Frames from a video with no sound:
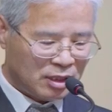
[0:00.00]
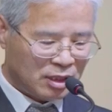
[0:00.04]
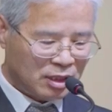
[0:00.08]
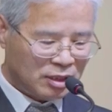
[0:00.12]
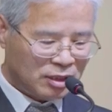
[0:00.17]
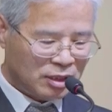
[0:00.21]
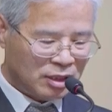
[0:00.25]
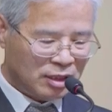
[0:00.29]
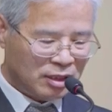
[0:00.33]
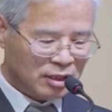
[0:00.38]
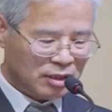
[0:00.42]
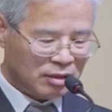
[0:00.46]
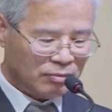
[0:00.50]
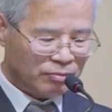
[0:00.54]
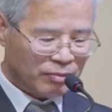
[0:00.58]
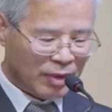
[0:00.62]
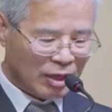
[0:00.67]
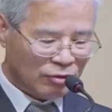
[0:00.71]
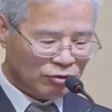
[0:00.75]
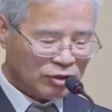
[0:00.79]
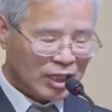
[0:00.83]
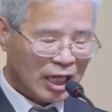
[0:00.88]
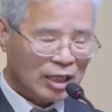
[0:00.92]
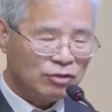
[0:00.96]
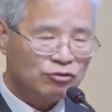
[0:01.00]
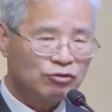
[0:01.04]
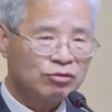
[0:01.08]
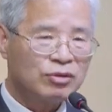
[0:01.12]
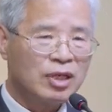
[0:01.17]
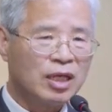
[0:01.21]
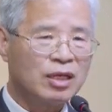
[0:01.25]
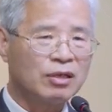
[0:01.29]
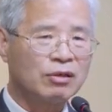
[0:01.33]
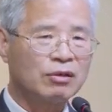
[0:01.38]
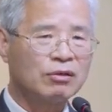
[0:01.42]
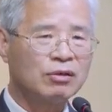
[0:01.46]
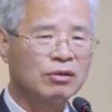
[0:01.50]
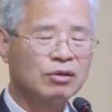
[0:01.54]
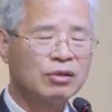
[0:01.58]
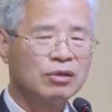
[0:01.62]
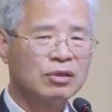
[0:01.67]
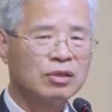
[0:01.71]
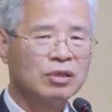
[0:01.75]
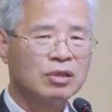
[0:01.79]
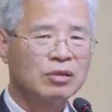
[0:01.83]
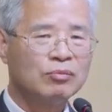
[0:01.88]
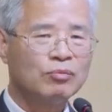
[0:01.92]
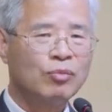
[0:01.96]
이 진리는 매우 단순해요.
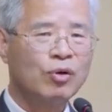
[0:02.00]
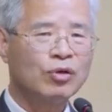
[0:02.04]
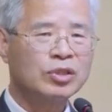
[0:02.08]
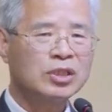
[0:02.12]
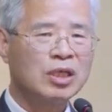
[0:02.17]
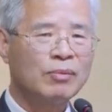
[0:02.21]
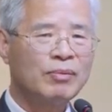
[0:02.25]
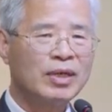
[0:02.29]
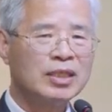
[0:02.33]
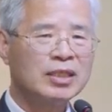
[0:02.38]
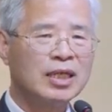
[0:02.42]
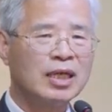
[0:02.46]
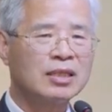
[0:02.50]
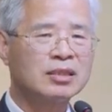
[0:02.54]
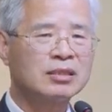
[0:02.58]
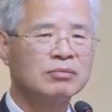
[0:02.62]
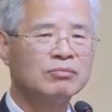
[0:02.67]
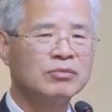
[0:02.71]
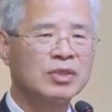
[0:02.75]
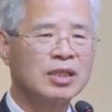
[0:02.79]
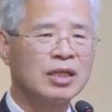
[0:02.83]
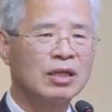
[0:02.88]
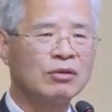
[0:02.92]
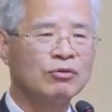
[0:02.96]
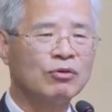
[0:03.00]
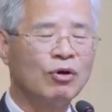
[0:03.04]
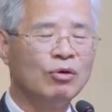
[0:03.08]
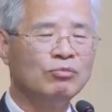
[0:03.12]
복잡하지 않습니다.